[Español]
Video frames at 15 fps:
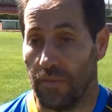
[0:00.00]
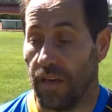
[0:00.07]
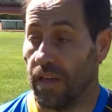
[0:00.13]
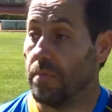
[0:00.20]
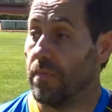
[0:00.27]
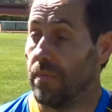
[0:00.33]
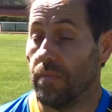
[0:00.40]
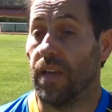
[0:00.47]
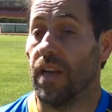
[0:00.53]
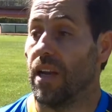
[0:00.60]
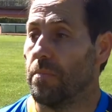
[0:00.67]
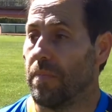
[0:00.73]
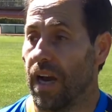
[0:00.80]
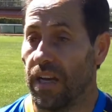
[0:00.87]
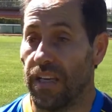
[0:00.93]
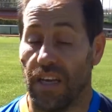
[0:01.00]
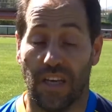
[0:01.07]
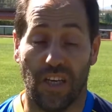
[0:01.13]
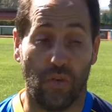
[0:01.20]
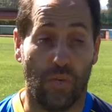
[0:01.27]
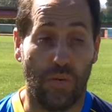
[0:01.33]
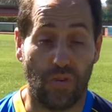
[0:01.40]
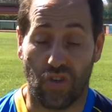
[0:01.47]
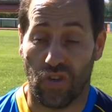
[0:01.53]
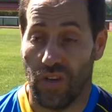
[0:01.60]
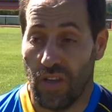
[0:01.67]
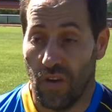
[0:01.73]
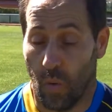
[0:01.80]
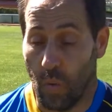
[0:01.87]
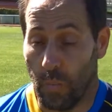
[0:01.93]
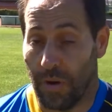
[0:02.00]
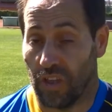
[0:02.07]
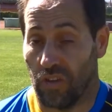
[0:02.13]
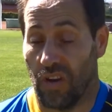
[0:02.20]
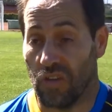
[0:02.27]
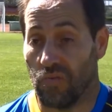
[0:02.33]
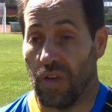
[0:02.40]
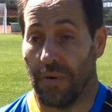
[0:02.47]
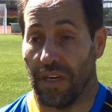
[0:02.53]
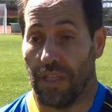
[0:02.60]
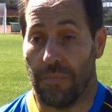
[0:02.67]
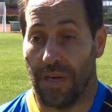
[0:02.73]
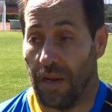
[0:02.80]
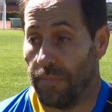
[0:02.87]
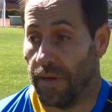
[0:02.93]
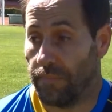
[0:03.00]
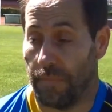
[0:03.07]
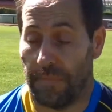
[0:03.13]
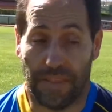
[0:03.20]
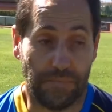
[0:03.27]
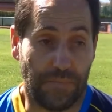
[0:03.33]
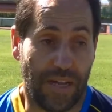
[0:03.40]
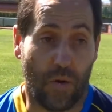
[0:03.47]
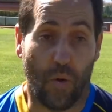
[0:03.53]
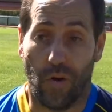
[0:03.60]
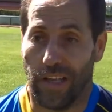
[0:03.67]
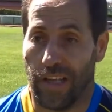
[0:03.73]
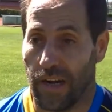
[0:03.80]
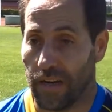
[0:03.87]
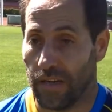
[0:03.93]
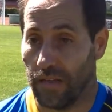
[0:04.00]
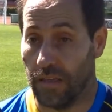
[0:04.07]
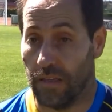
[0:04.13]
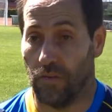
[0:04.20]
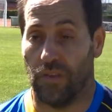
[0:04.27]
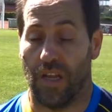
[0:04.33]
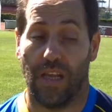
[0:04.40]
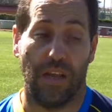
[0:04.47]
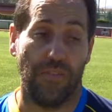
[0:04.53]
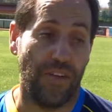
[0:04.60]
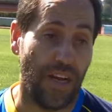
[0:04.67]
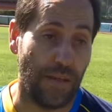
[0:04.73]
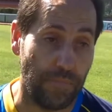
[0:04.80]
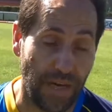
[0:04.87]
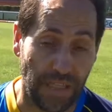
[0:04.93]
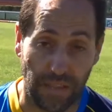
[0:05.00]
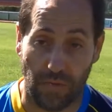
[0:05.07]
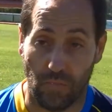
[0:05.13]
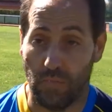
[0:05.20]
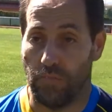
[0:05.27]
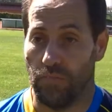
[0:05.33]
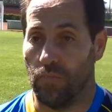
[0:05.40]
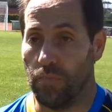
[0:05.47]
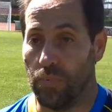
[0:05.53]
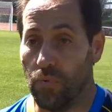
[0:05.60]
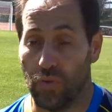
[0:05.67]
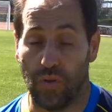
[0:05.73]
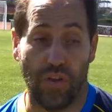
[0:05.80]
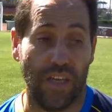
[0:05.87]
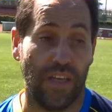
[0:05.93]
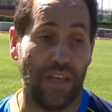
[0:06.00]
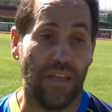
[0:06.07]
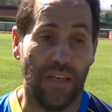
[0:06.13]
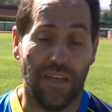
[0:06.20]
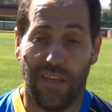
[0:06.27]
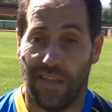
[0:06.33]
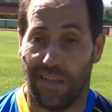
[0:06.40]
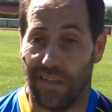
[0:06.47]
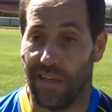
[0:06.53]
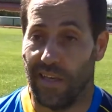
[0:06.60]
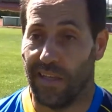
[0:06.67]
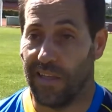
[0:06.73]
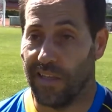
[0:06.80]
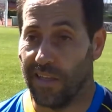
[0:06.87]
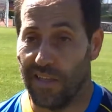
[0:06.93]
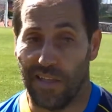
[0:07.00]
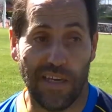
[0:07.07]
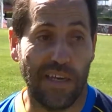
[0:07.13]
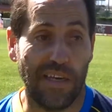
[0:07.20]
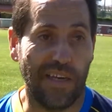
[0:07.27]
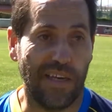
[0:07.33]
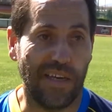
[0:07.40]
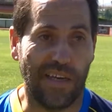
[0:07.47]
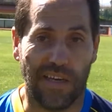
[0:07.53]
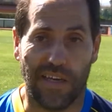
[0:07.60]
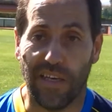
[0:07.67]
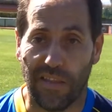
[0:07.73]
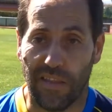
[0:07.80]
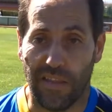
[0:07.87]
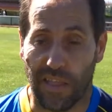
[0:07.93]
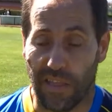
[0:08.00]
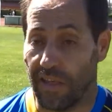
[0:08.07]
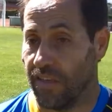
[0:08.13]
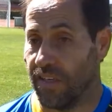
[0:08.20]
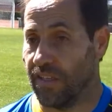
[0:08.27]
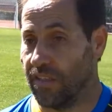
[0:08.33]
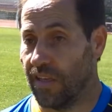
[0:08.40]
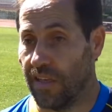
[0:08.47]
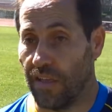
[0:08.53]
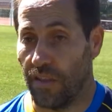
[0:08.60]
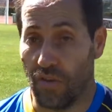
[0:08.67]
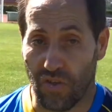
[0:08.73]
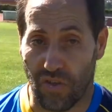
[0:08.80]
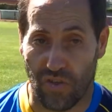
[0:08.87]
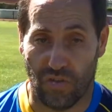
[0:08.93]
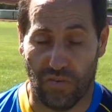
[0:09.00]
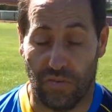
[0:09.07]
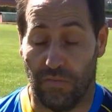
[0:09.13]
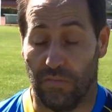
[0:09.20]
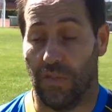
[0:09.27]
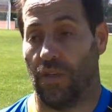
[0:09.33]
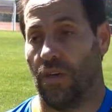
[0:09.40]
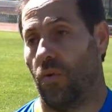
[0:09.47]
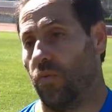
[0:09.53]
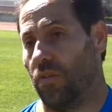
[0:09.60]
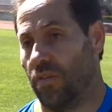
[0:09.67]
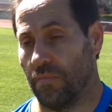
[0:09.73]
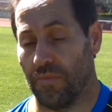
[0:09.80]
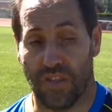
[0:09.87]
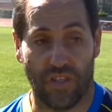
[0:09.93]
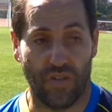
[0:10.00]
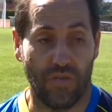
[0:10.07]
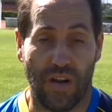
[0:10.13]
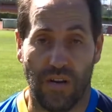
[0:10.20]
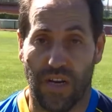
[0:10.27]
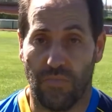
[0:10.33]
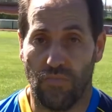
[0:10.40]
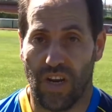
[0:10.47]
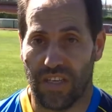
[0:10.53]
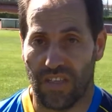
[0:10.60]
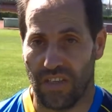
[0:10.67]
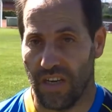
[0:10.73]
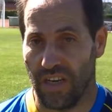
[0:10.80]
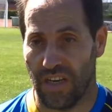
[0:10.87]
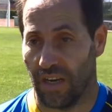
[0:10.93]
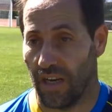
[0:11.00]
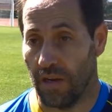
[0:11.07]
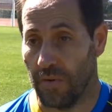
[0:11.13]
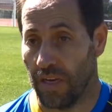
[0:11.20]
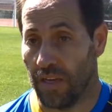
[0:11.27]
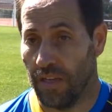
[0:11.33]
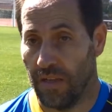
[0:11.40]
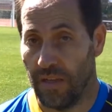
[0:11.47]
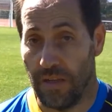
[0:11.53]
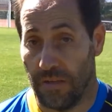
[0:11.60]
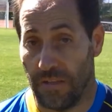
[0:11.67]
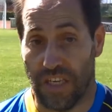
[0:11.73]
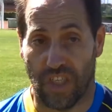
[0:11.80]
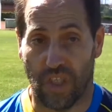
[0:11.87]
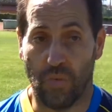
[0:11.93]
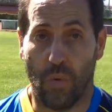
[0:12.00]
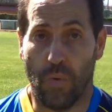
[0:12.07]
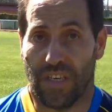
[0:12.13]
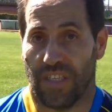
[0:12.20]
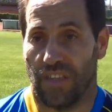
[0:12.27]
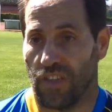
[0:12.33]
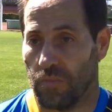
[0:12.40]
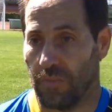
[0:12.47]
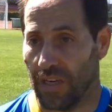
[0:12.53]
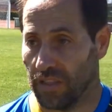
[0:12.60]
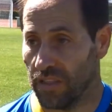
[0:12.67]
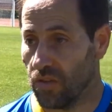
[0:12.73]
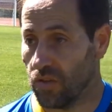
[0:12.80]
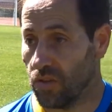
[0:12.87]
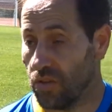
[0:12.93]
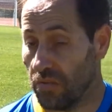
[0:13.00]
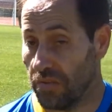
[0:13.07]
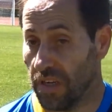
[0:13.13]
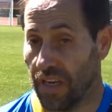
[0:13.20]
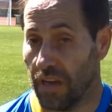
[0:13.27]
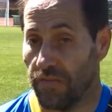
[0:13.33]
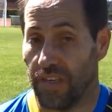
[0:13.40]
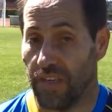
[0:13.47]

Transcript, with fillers: en, Ripagaina, que tuvimos pues, un partido en la segunda parte para, para, golear, y total, que al final empate, un, punto de, de, de, 18, pues eso era un lastre increíble, y así hubo bastantes partidos, quiero decir que